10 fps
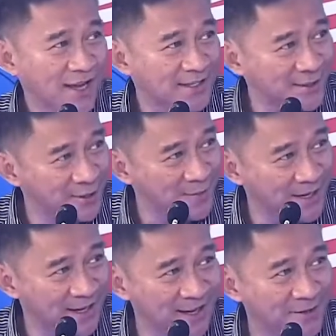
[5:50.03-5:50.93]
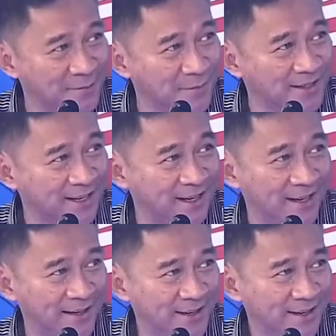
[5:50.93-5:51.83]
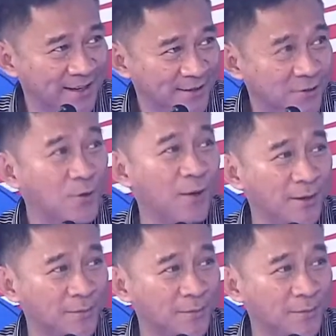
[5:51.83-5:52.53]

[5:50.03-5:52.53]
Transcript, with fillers: Oh. Kasi lumiliit yung batayan yes, nung 1%.